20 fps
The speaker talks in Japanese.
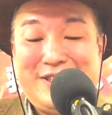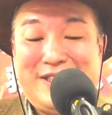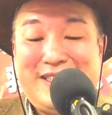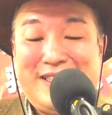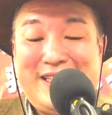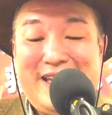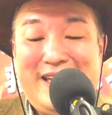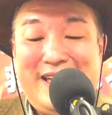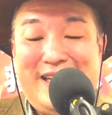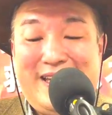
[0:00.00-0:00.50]

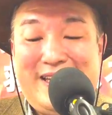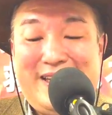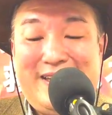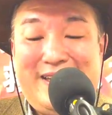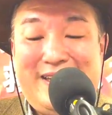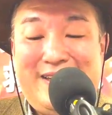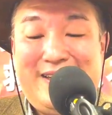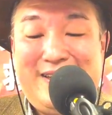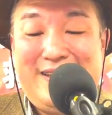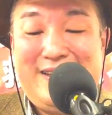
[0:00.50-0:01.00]
そし
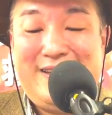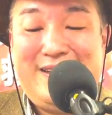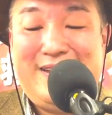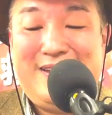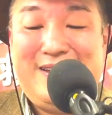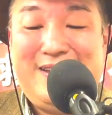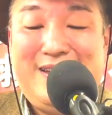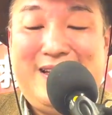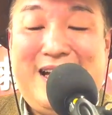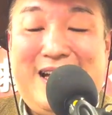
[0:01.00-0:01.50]
て
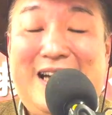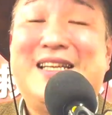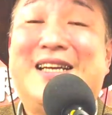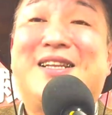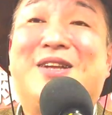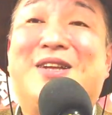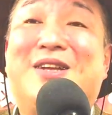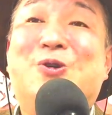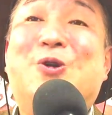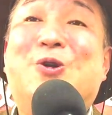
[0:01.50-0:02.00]

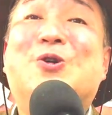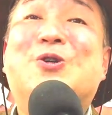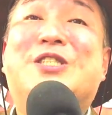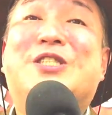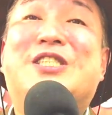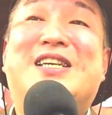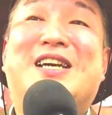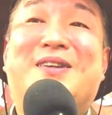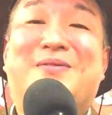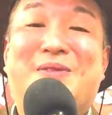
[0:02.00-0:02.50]
あなたの
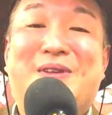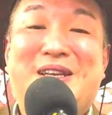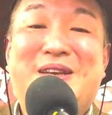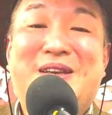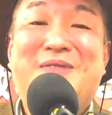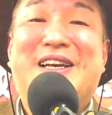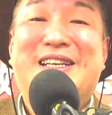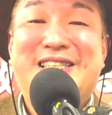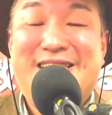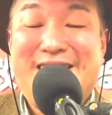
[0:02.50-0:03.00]
両親が
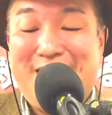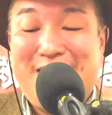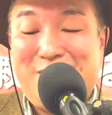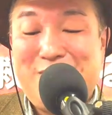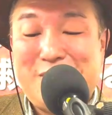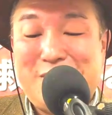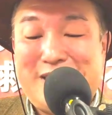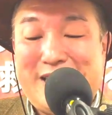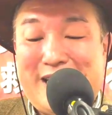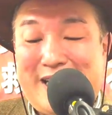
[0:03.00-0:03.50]
今生き
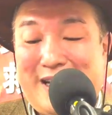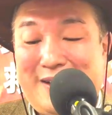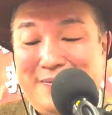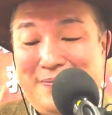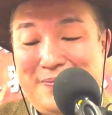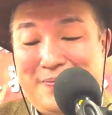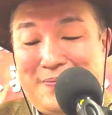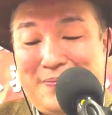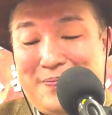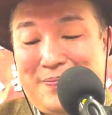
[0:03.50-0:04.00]
ているとした
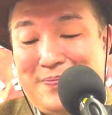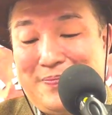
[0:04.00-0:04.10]
ら